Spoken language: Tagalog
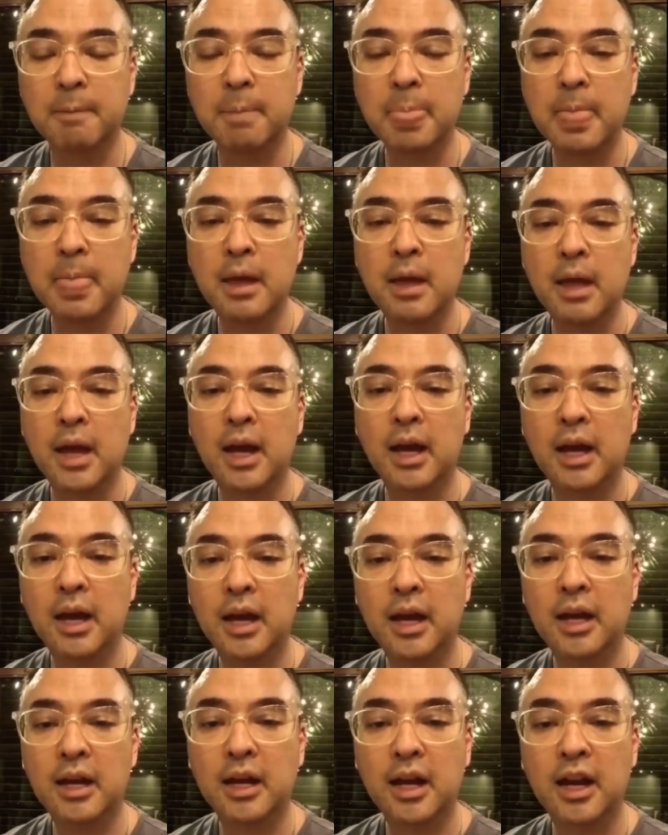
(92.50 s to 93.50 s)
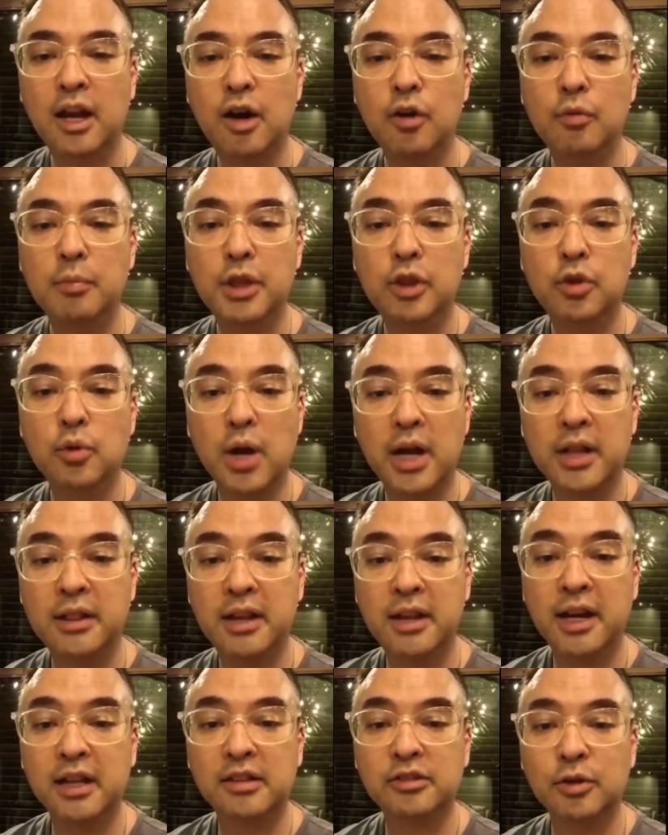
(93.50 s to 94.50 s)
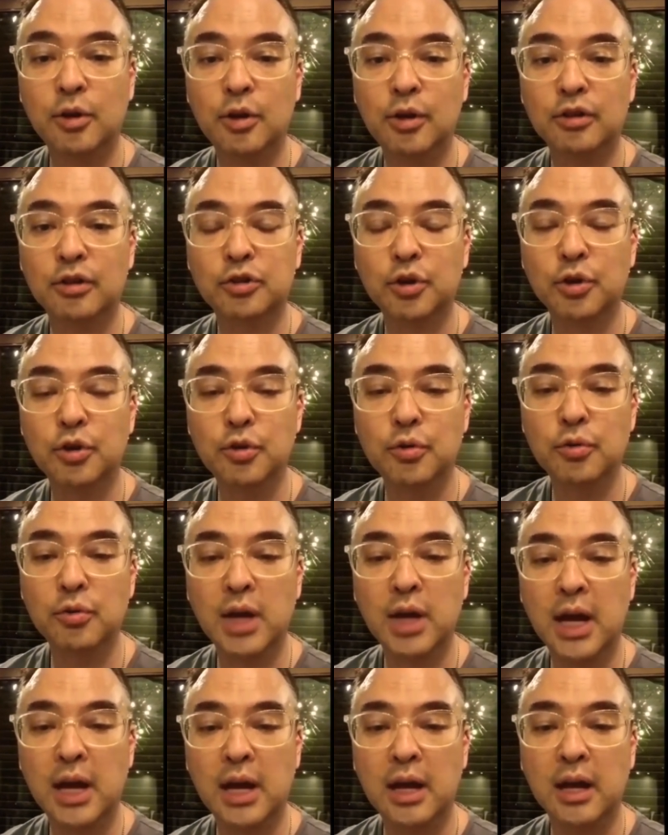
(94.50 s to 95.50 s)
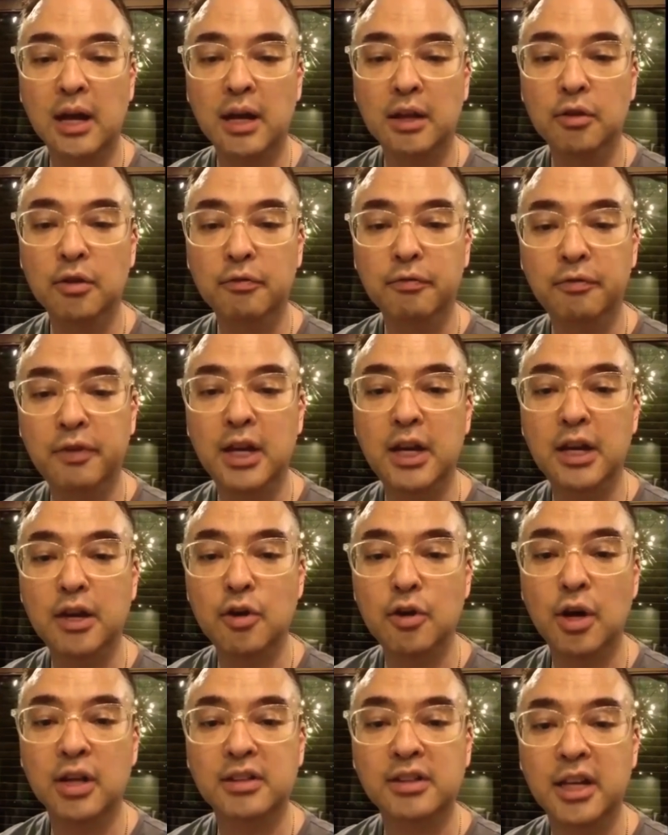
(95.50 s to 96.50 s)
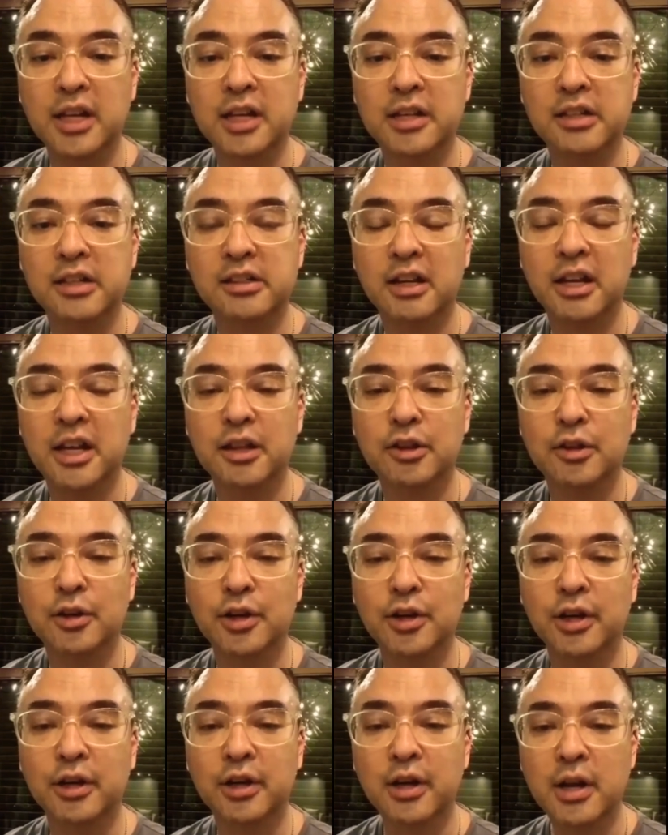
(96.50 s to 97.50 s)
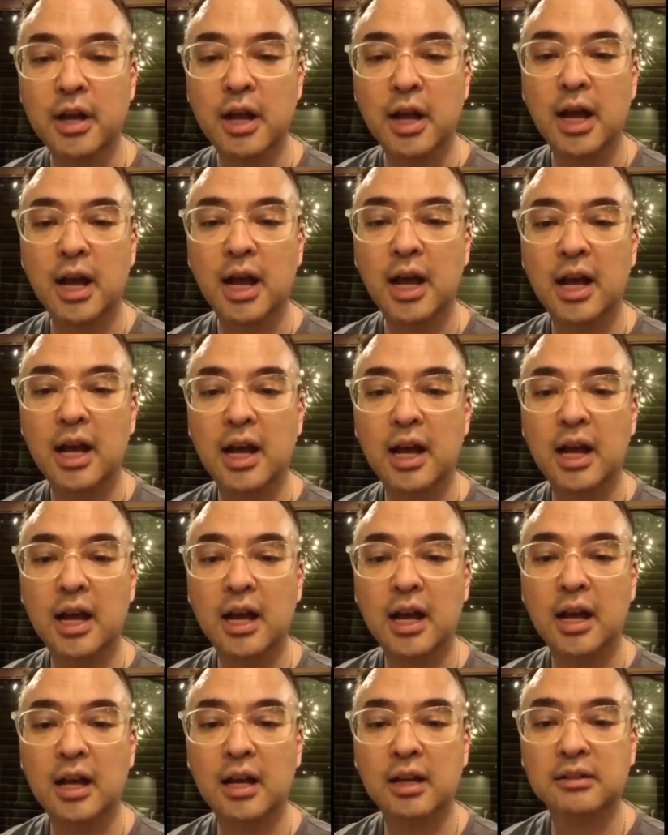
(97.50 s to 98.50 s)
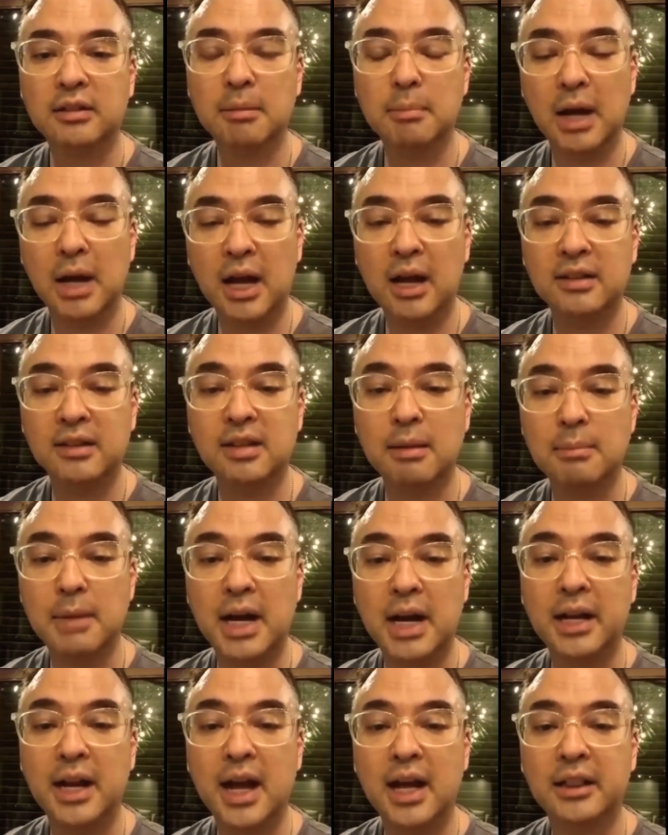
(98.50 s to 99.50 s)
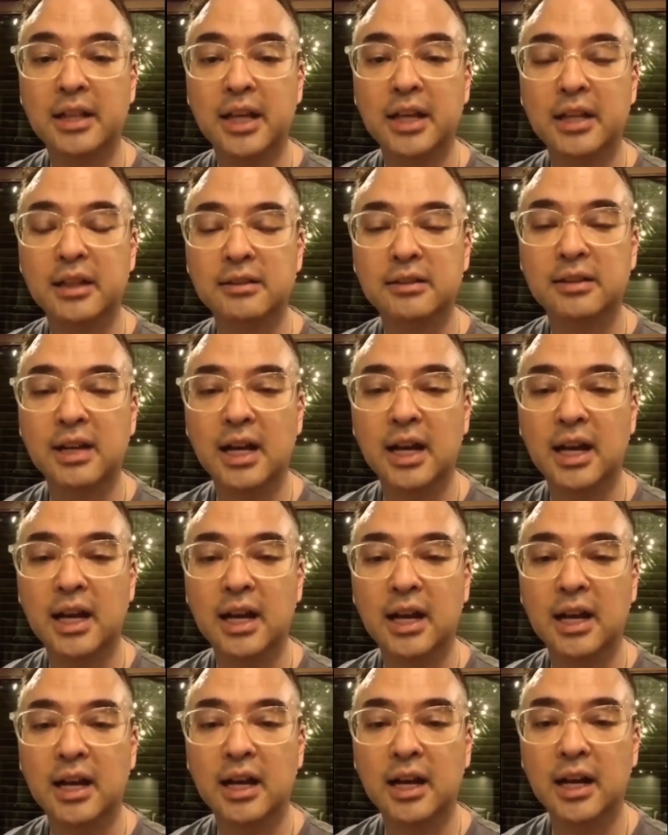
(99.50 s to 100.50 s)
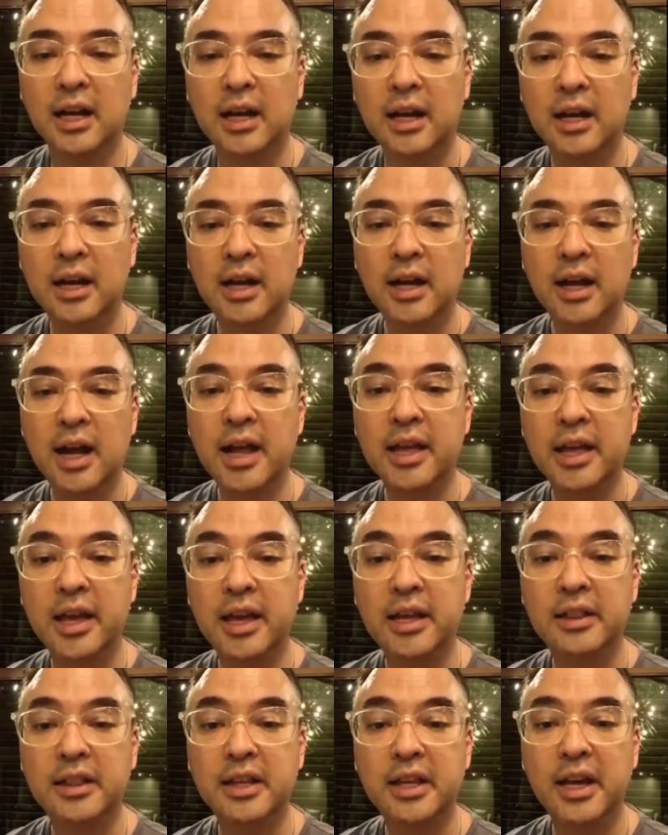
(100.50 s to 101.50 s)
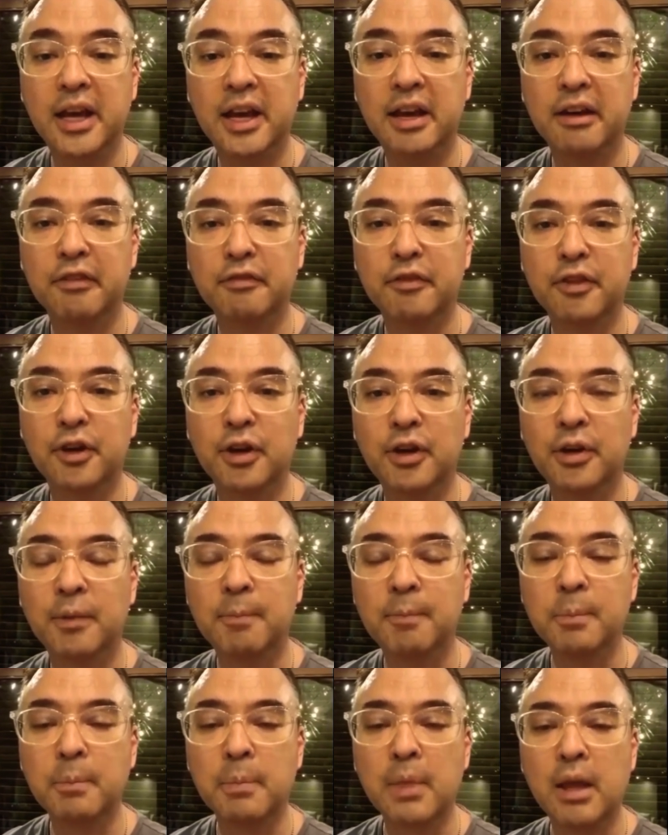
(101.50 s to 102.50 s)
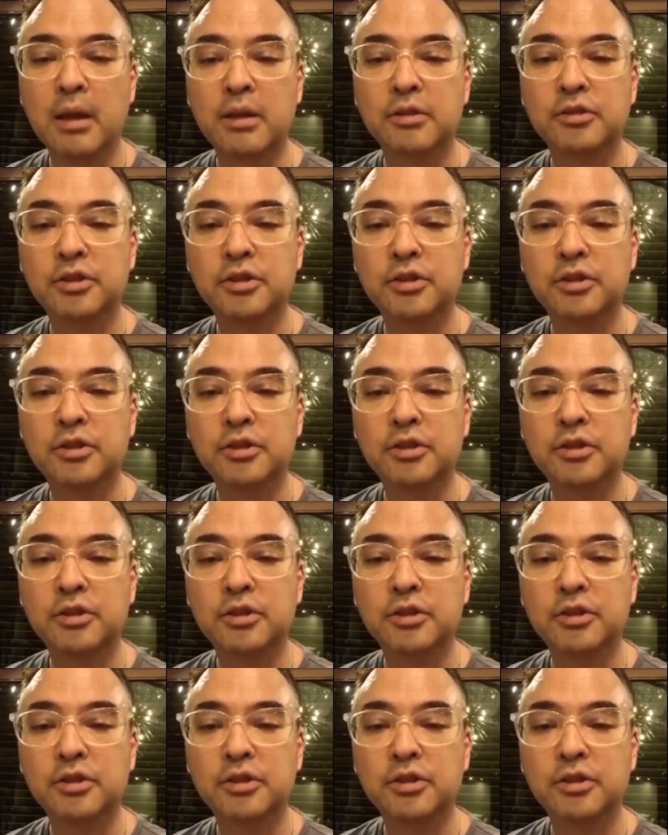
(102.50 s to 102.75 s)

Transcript: uh, and allow me to address also yung uh, yung feeling ko as a legislator uh, sa mga kasamahan natin sa IATF no. So